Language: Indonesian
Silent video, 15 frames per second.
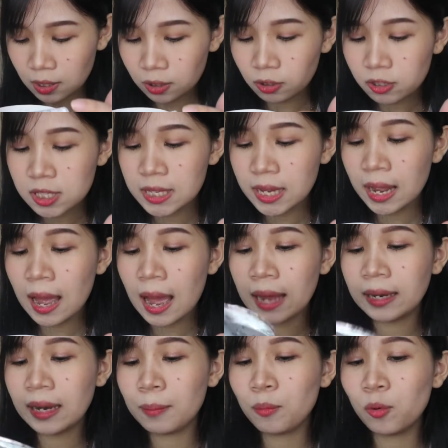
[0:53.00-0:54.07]
Terus dia
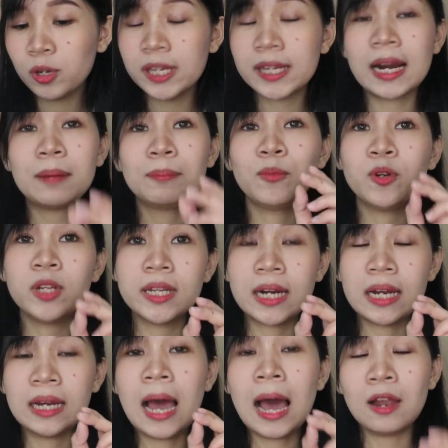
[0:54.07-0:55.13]
ada
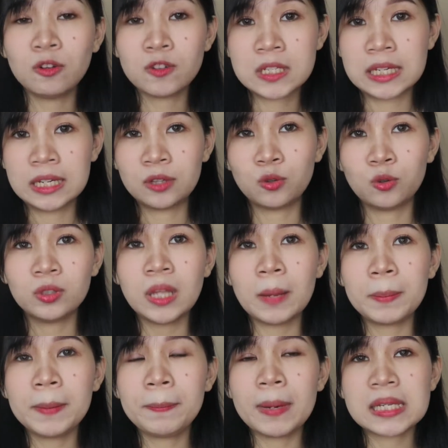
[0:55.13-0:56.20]
buliran-buliran halus gitu
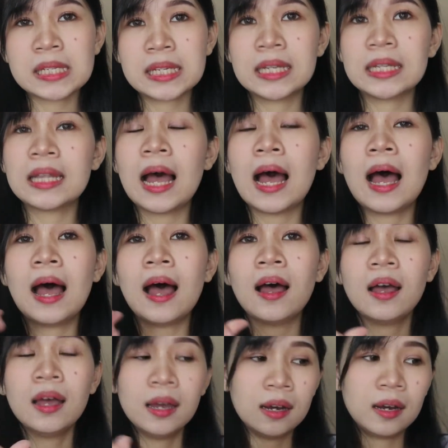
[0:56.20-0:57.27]
Tapi pas kita
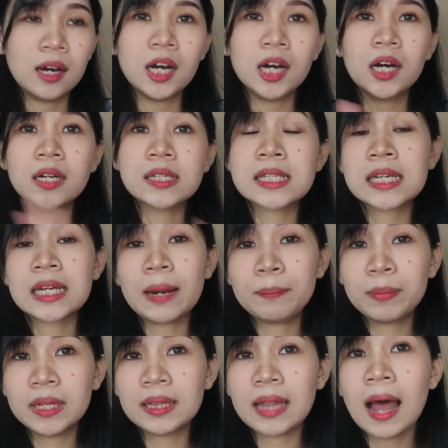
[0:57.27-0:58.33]
uh, scrub
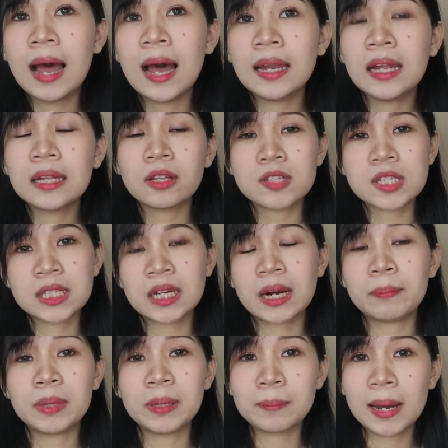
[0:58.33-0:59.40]
di tangan atau
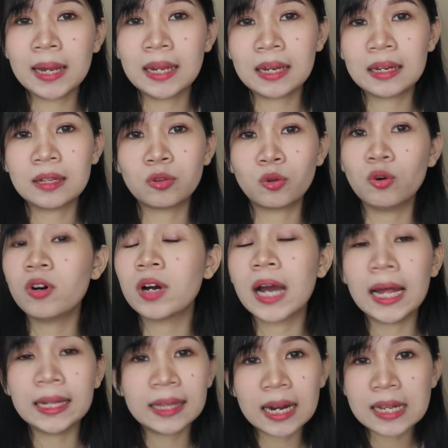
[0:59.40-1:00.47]
scrub di badan itu
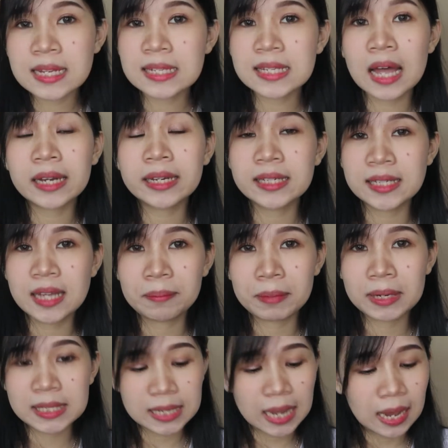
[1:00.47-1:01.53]
nggak terasa sakit
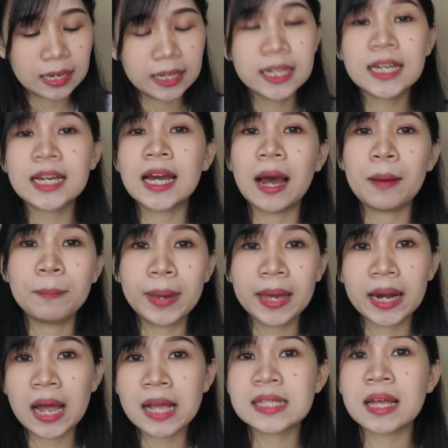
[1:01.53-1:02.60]
sama sekali, nggak
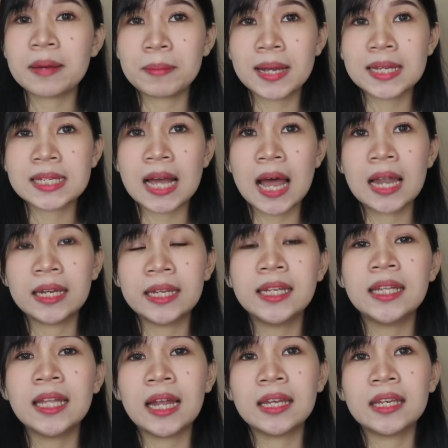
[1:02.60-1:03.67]
merah sama
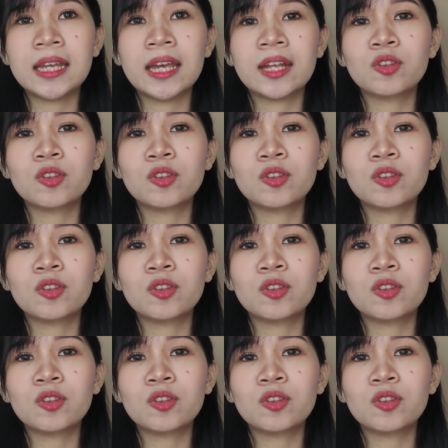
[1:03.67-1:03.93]
sekali, dan dia